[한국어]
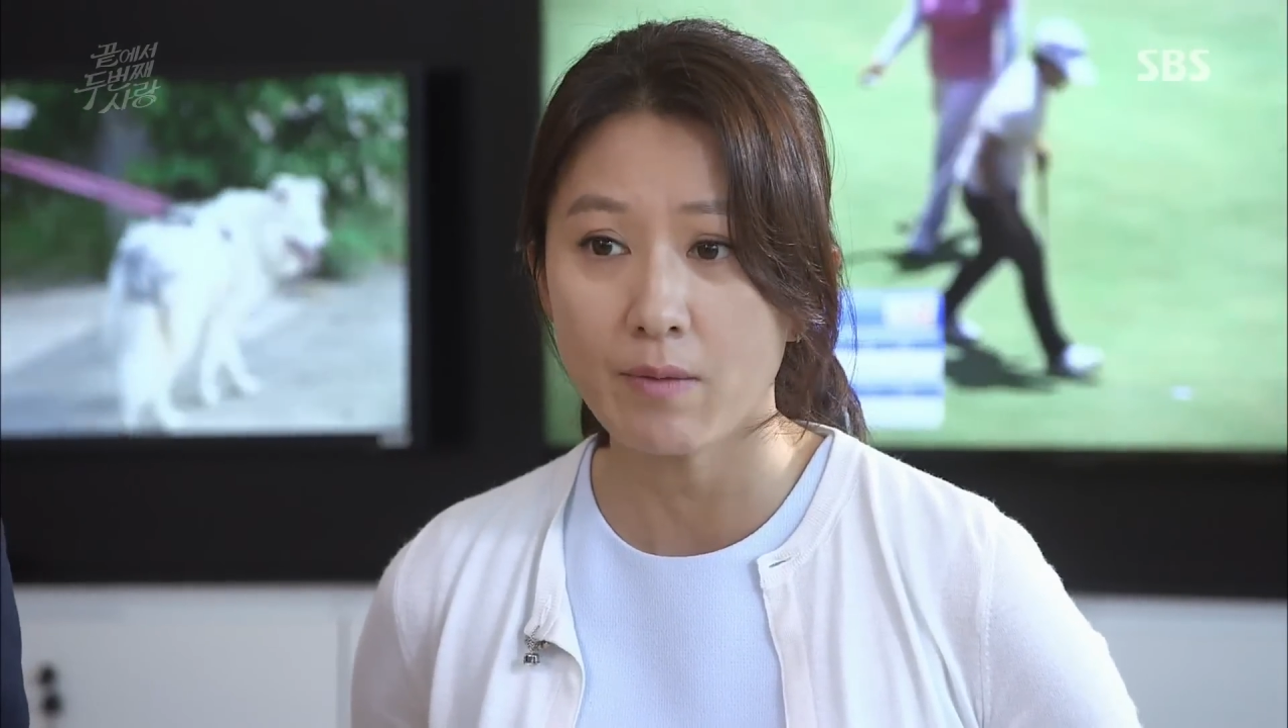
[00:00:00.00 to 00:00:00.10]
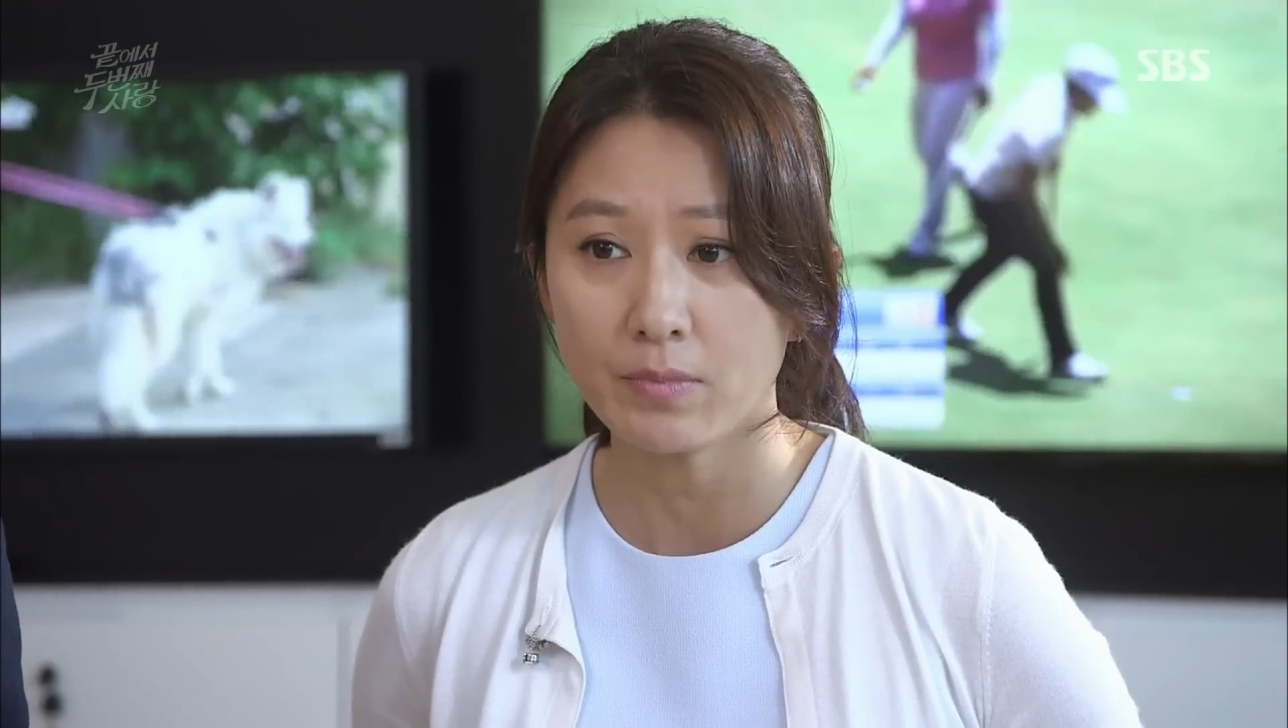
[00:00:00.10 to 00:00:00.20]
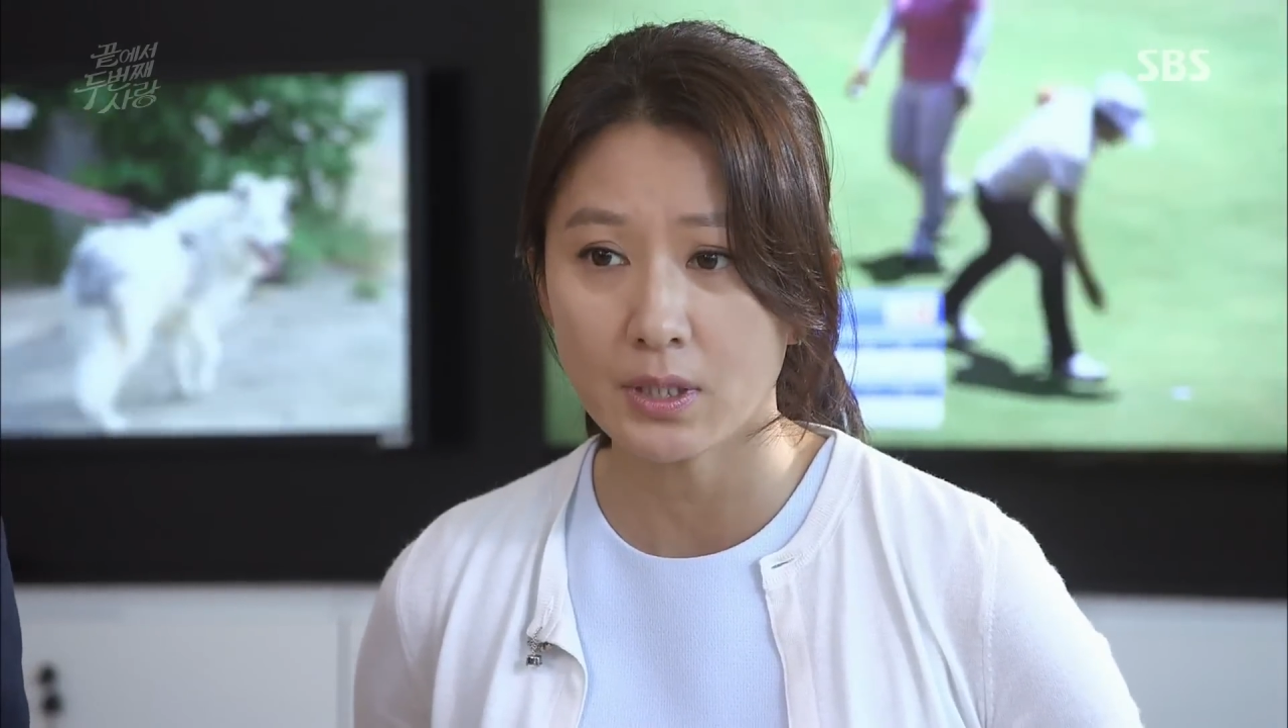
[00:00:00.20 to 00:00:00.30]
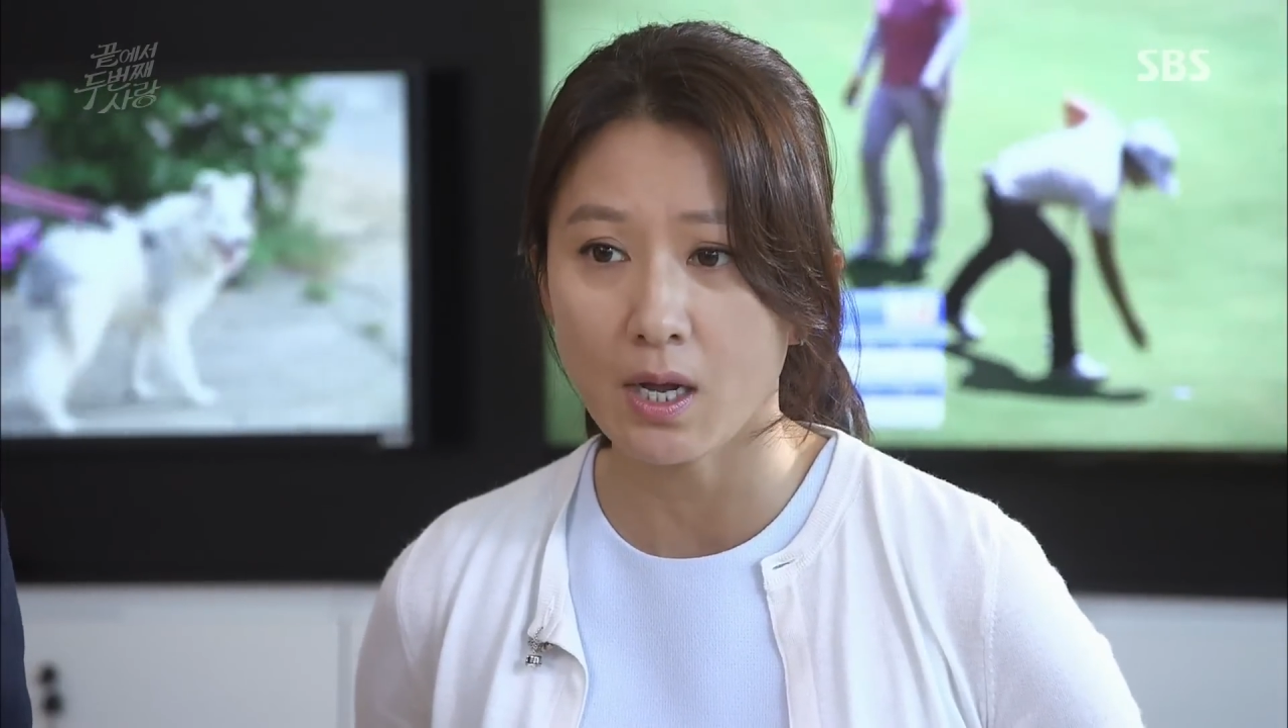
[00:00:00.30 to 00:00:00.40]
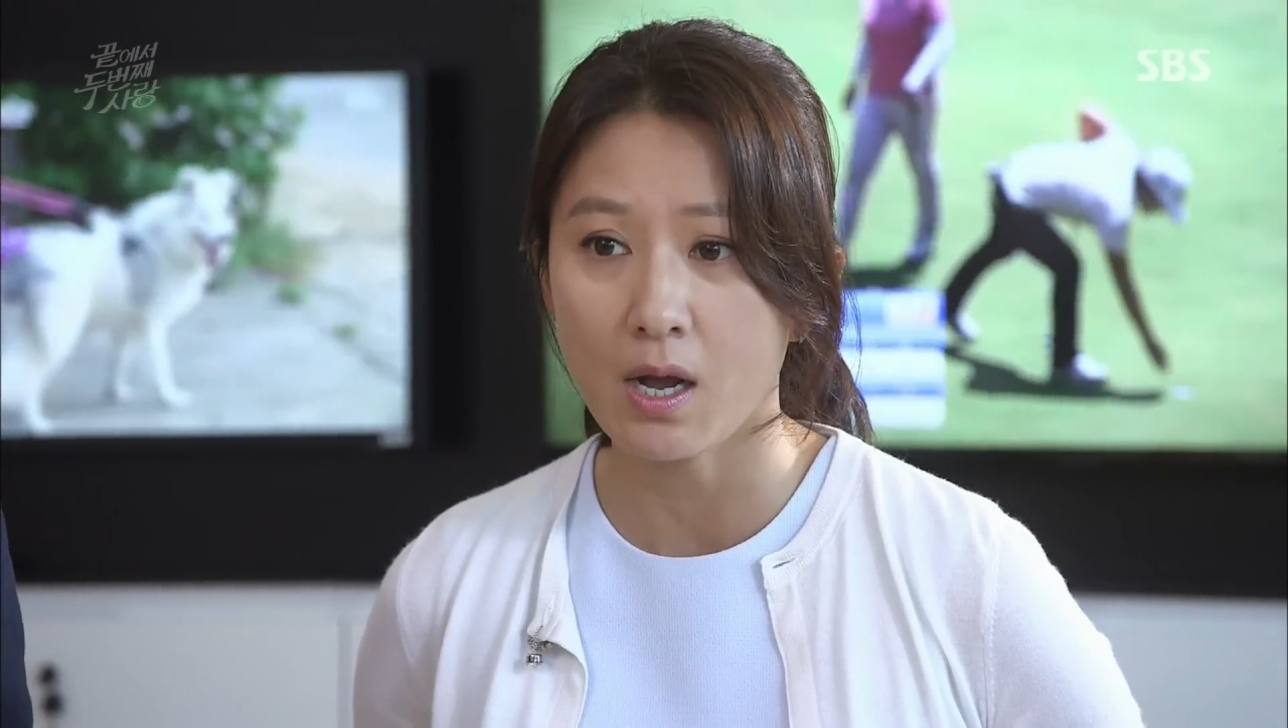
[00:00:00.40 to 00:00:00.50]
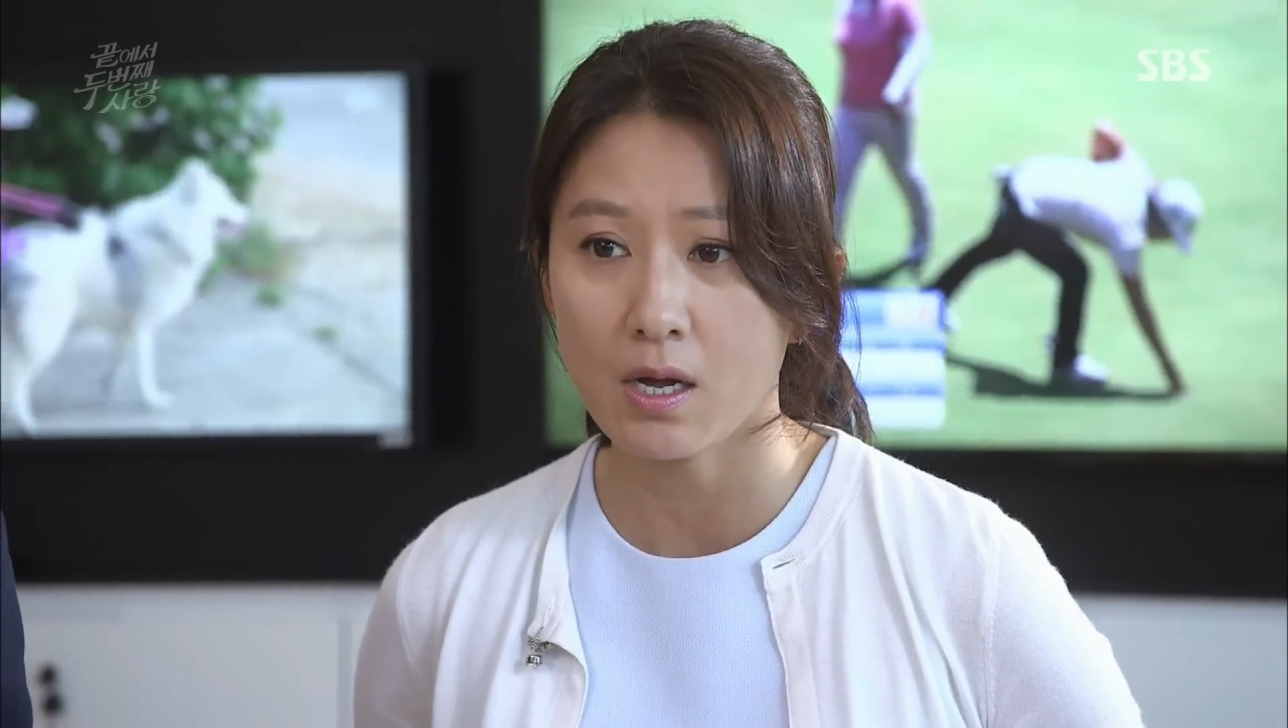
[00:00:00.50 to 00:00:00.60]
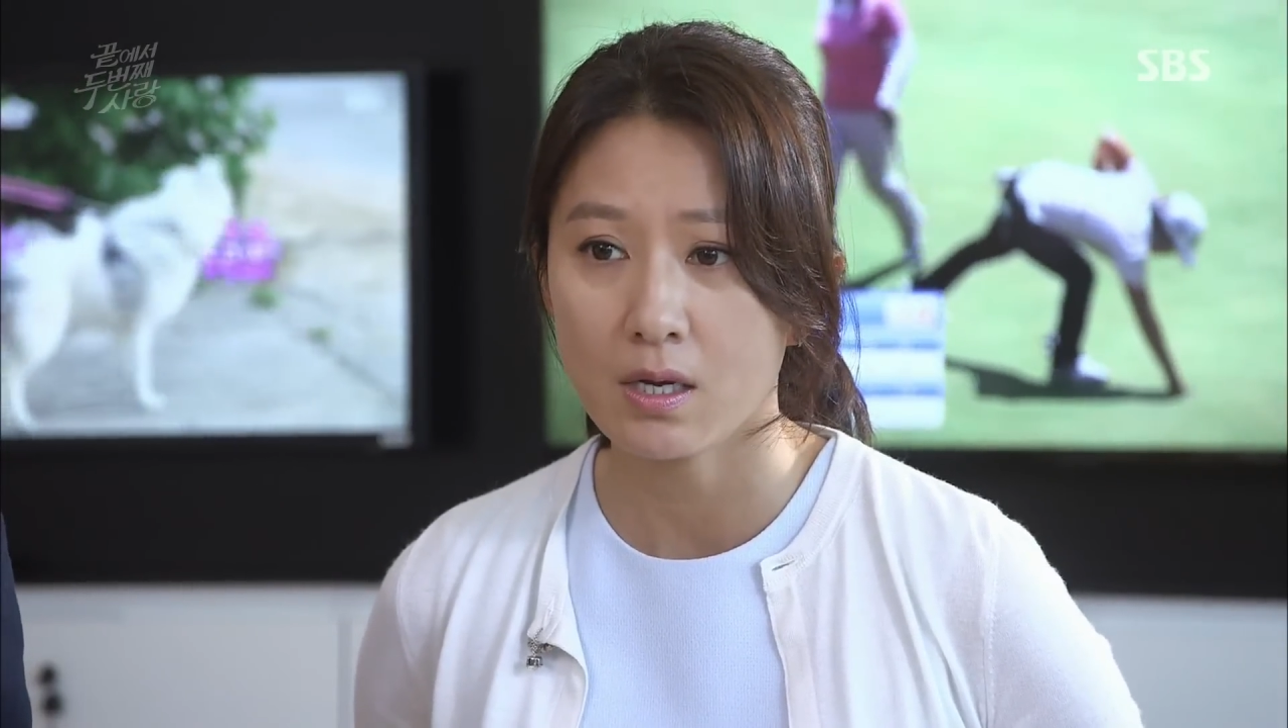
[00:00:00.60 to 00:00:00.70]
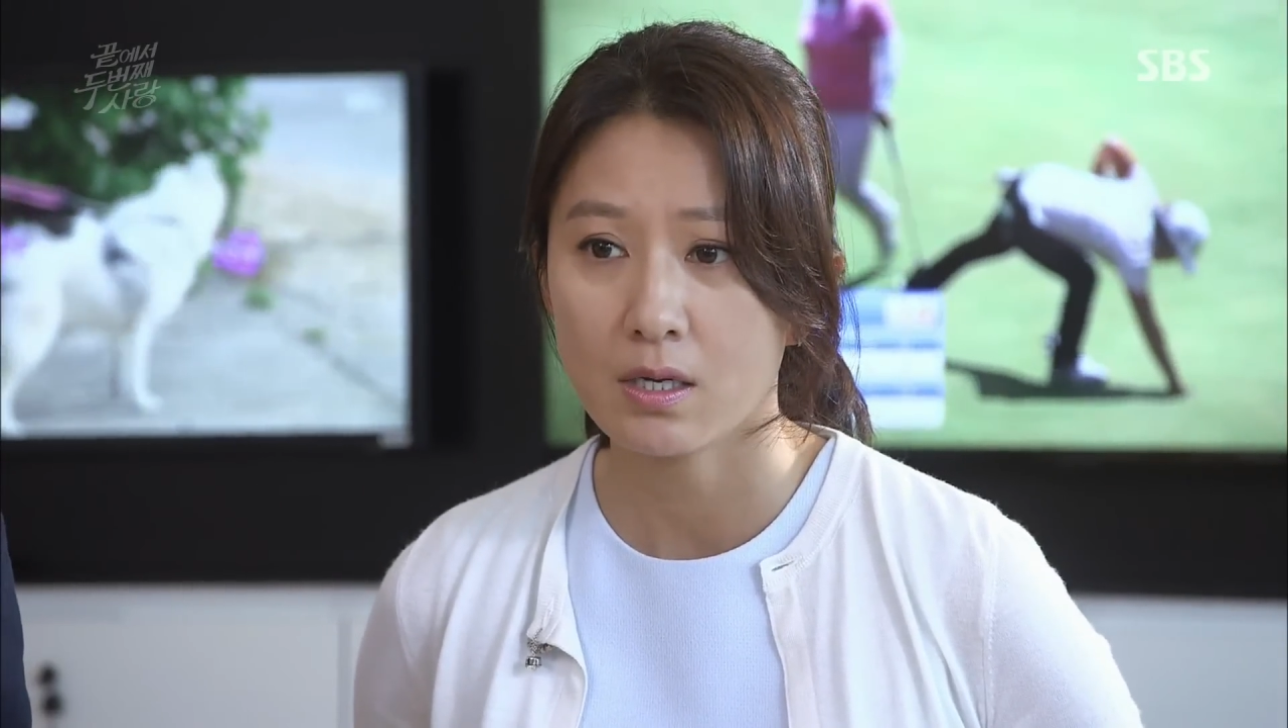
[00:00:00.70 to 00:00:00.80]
합니다.